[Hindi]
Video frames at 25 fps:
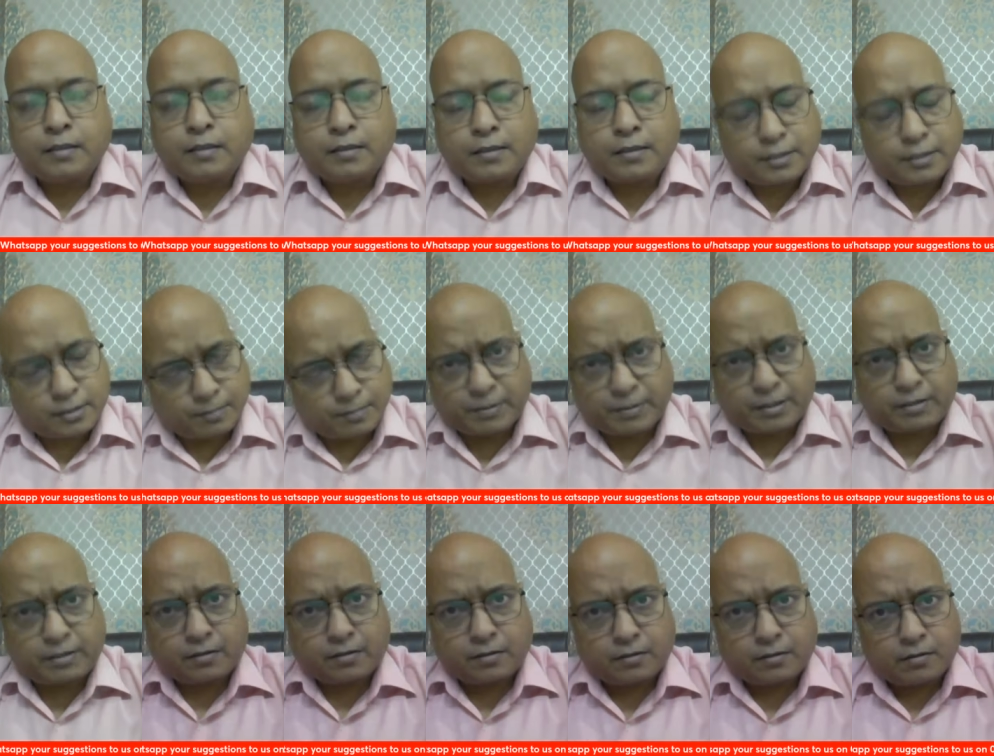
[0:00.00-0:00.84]

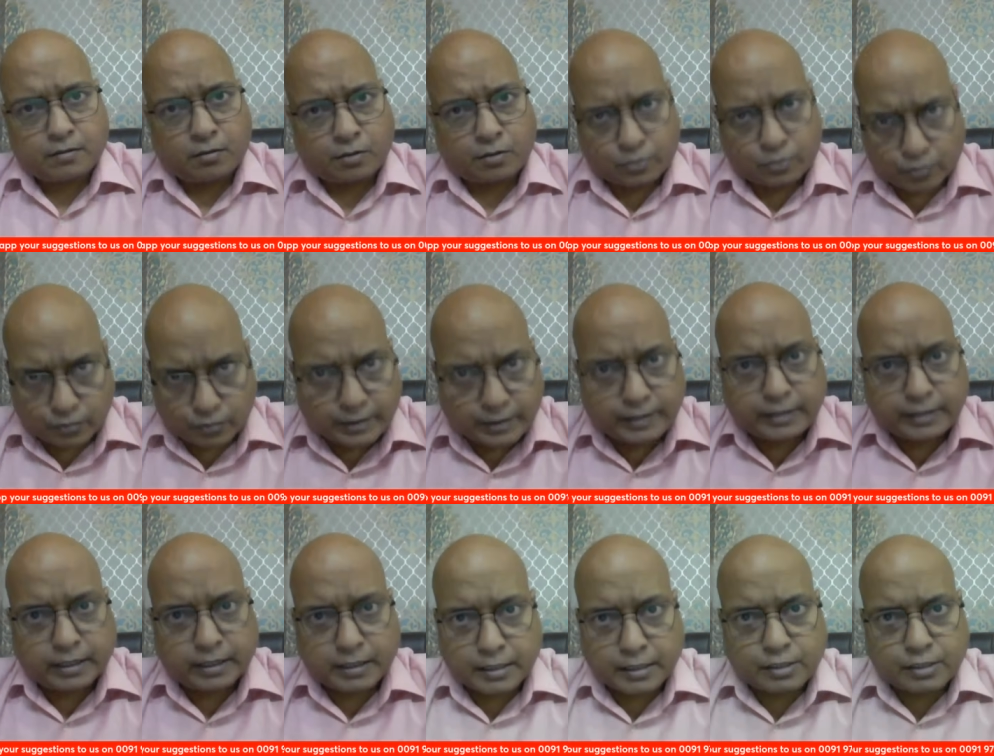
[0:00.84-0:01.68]
किस्मत
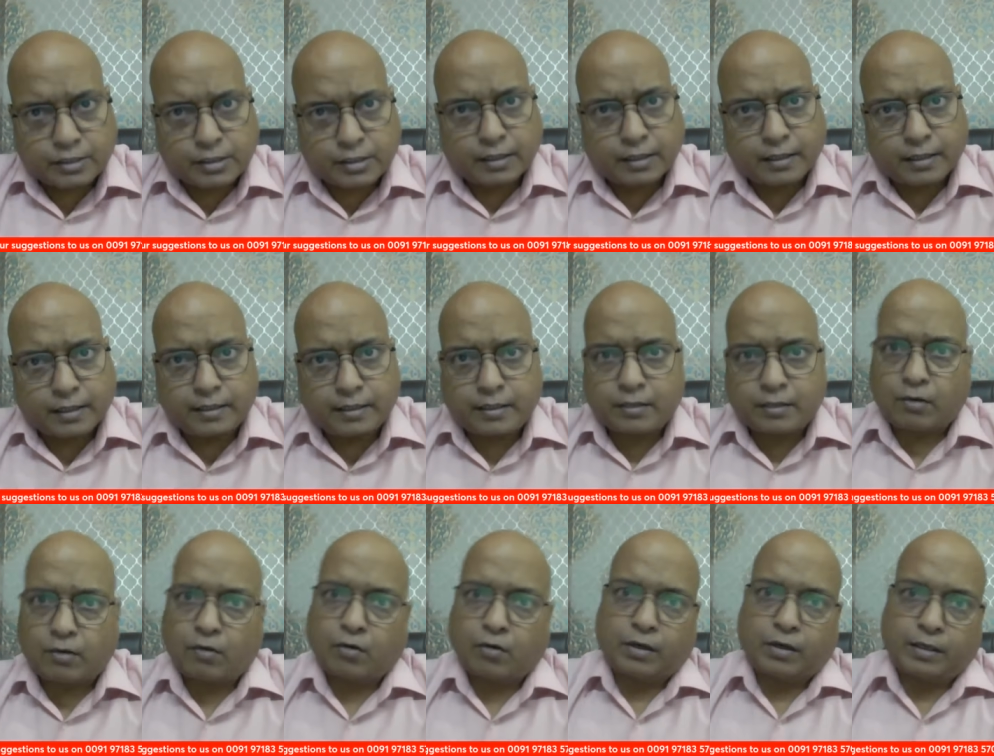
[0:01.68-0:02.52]
ऑस्ट्रेलिया की चल गई
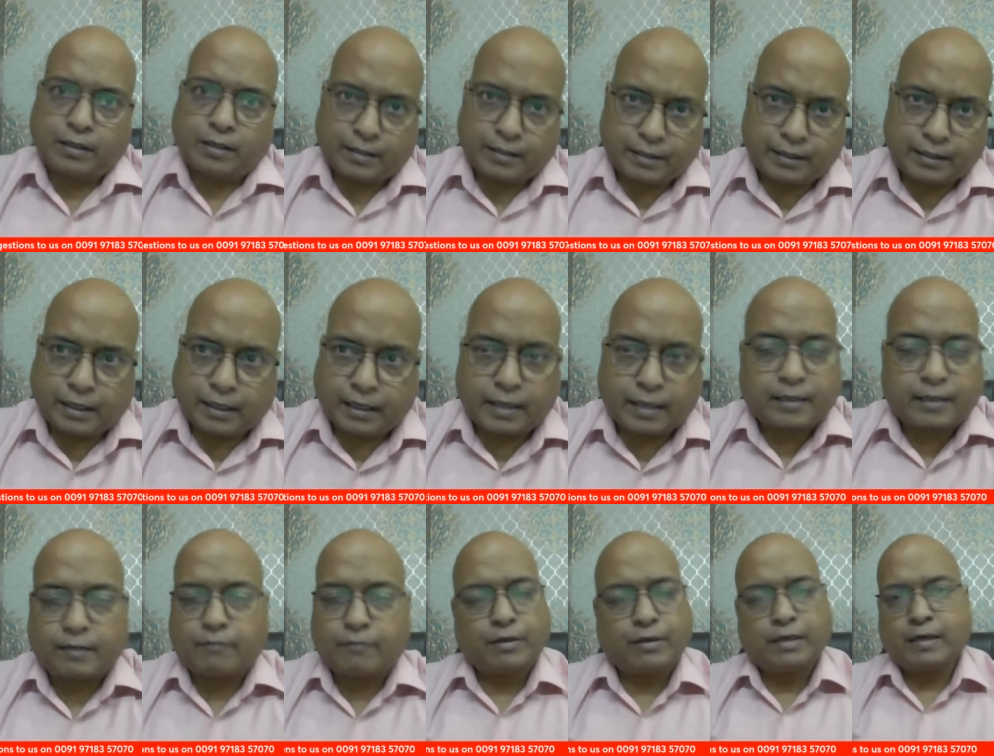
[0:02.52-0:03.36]
और इंडिया हार
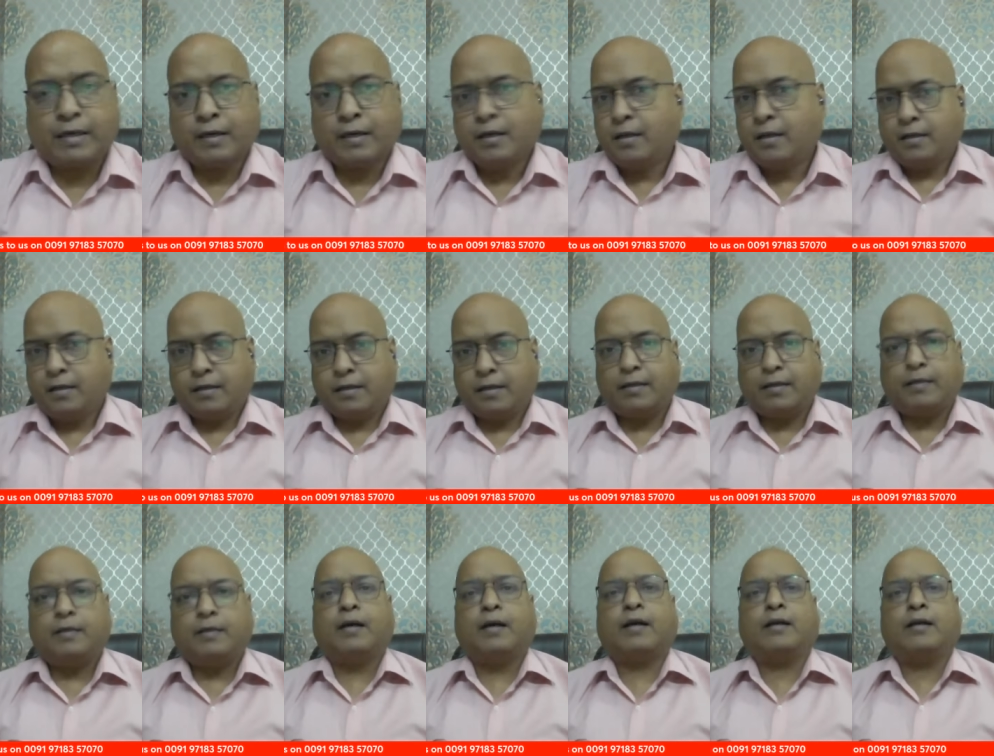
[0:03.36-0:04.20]
गई वरना
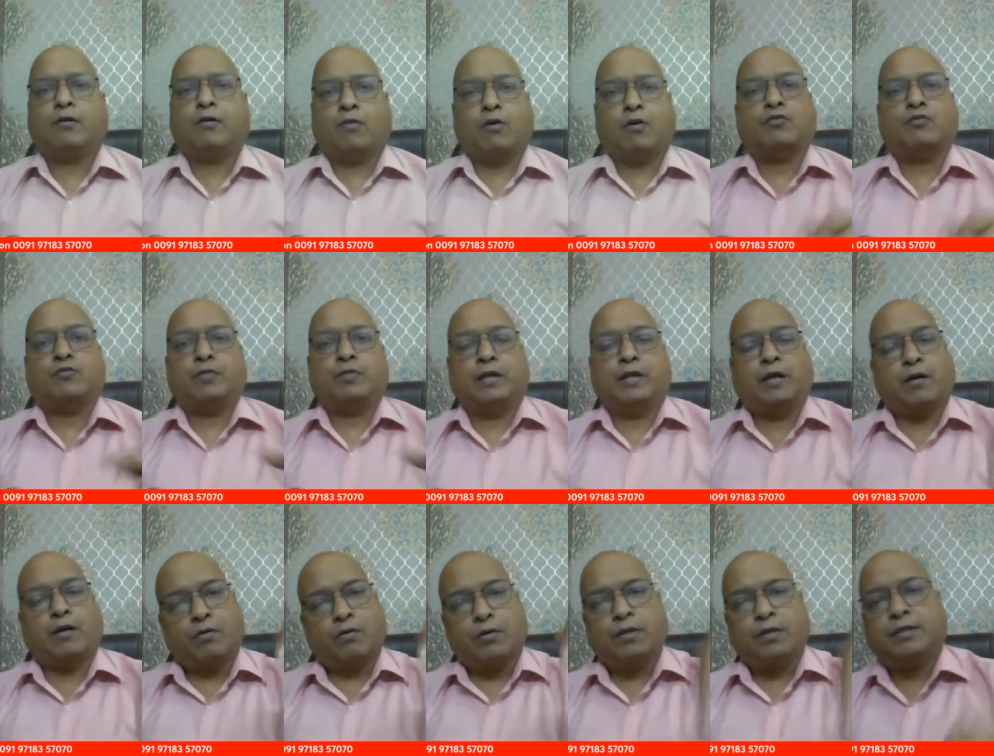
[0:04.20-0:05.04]
इंडिया ने ऑस्ट्रेलिया
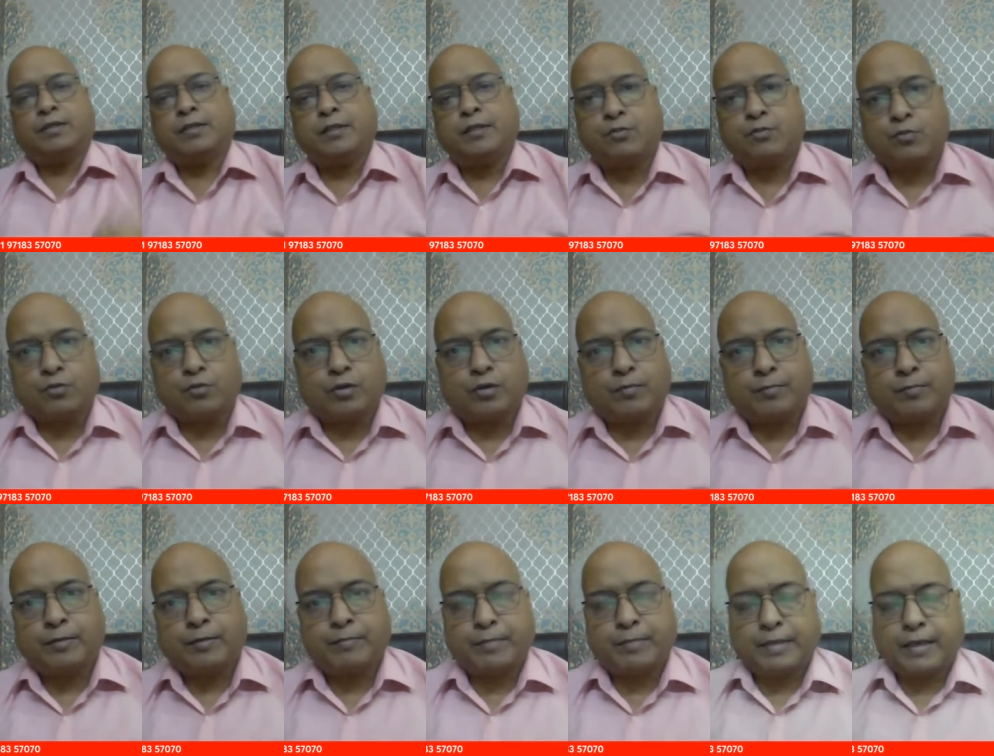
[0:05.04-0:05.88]
को इसी
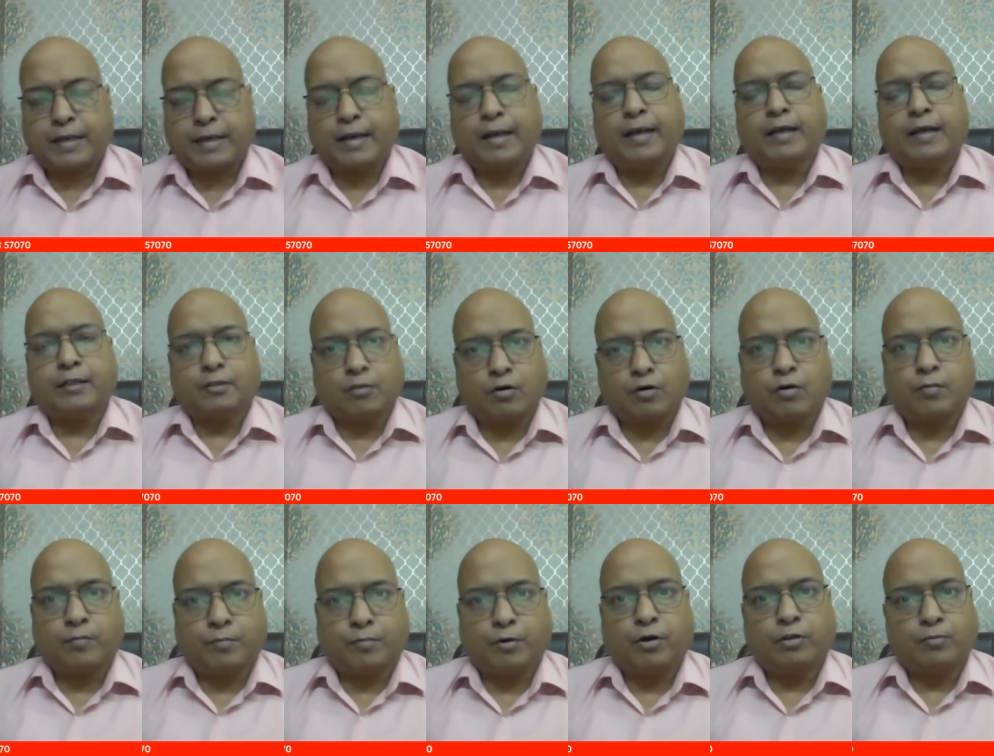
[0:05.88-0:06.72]
टूर्नामेंट में हराया था और
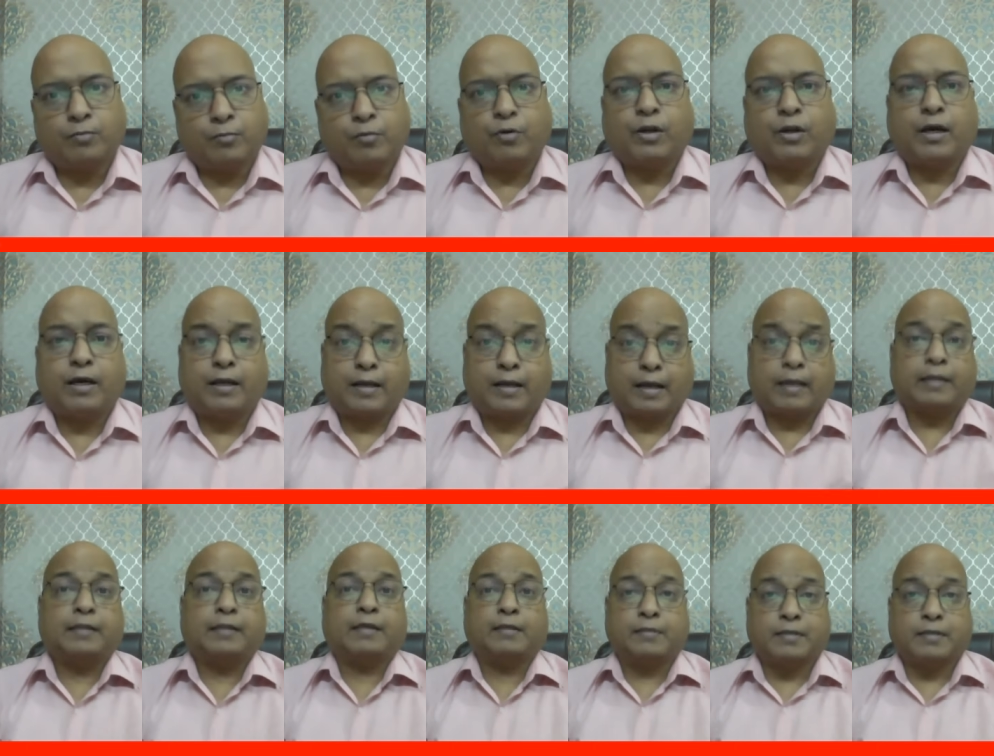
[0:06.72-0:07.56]
बहुत बुरा
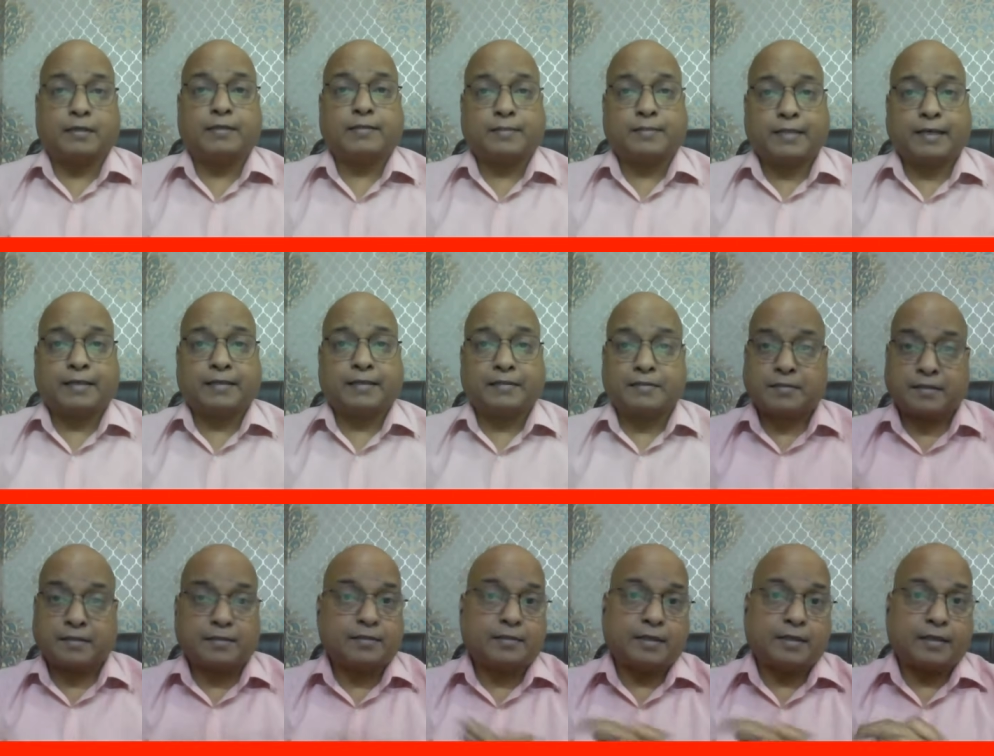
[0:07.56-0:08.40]
हराया था जरा
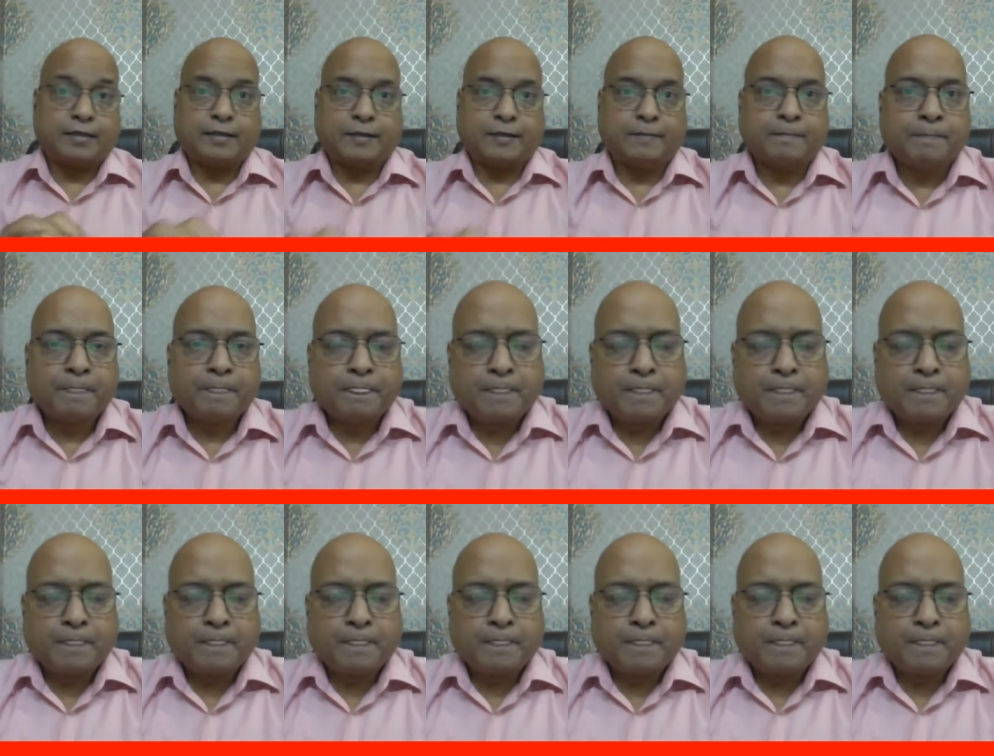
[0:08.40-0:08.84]
स्टैटिस्टिक्स देखिए